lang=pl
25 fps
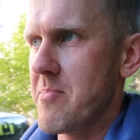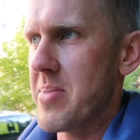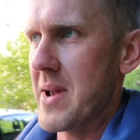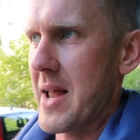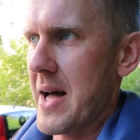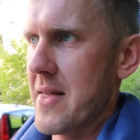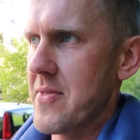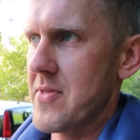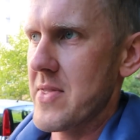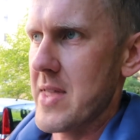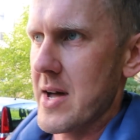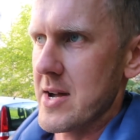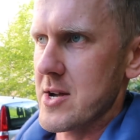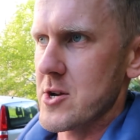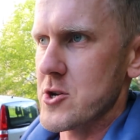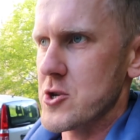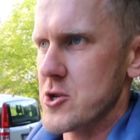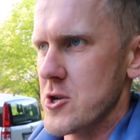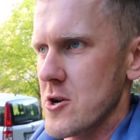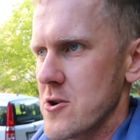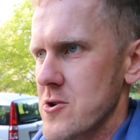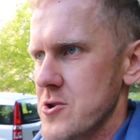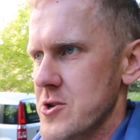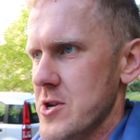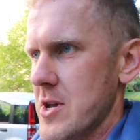plan na
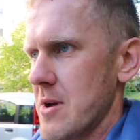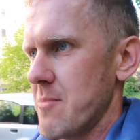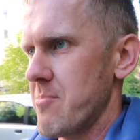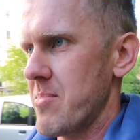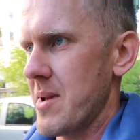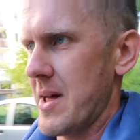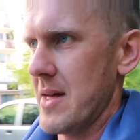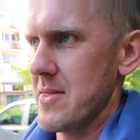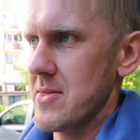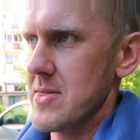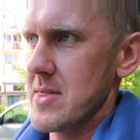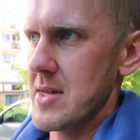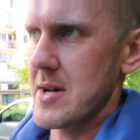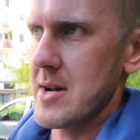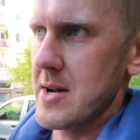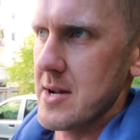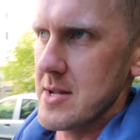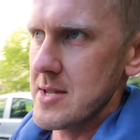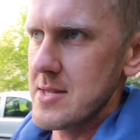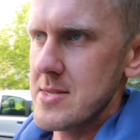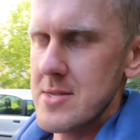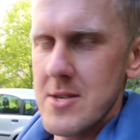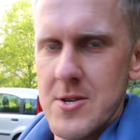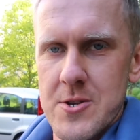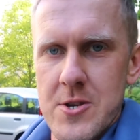książkę, plan na
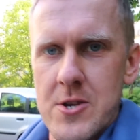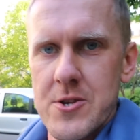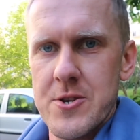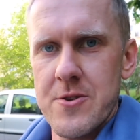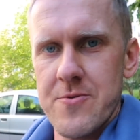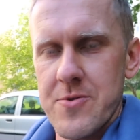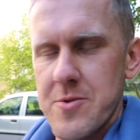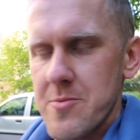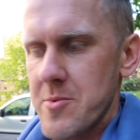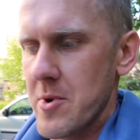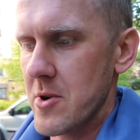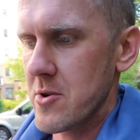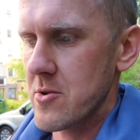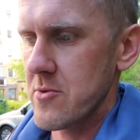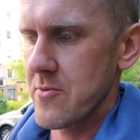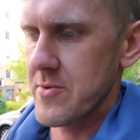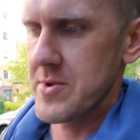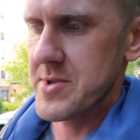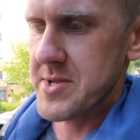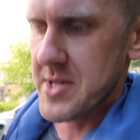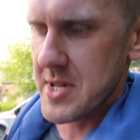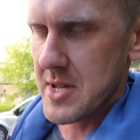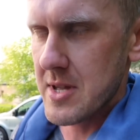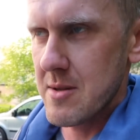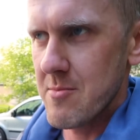inne rzeczy w tym roku,
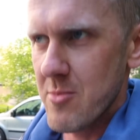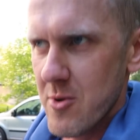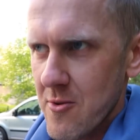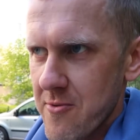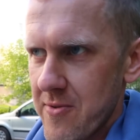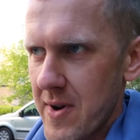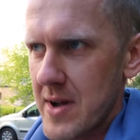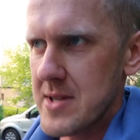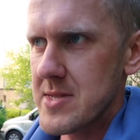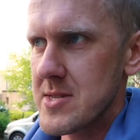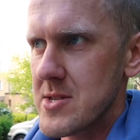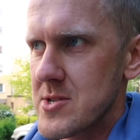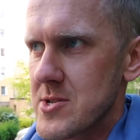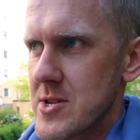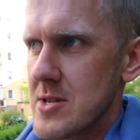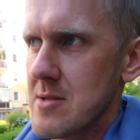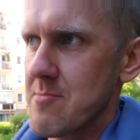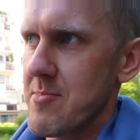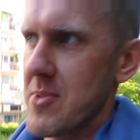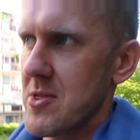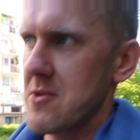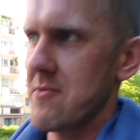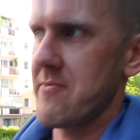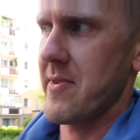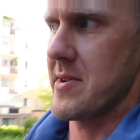więc taki był fajny
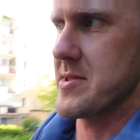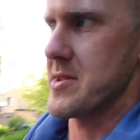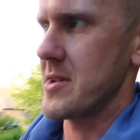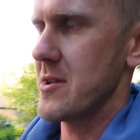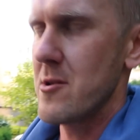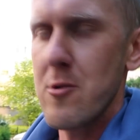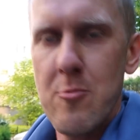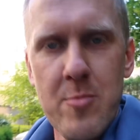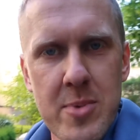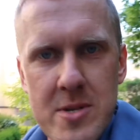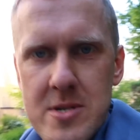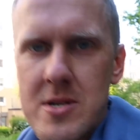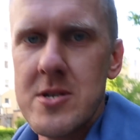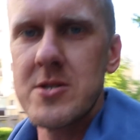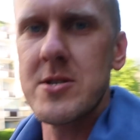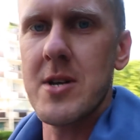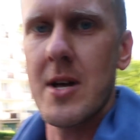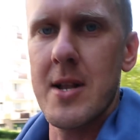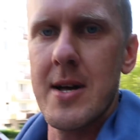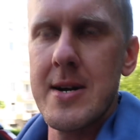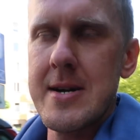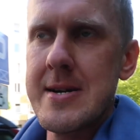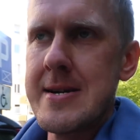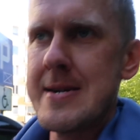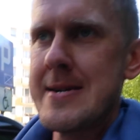dzień planowania i lubię
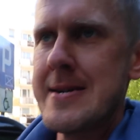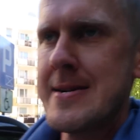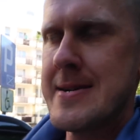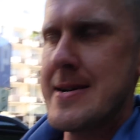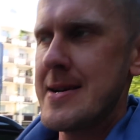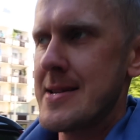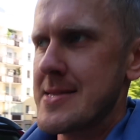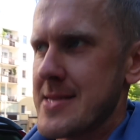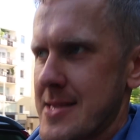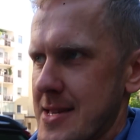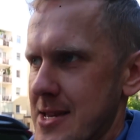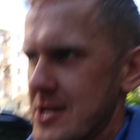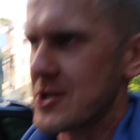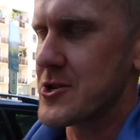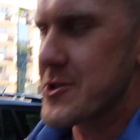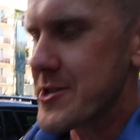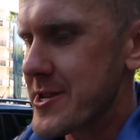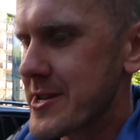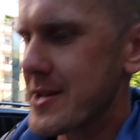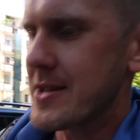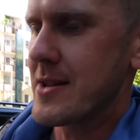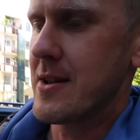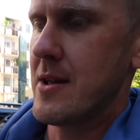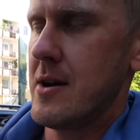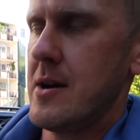niedzielę. Taki
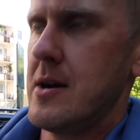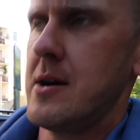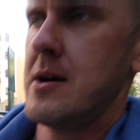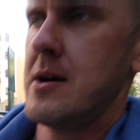chill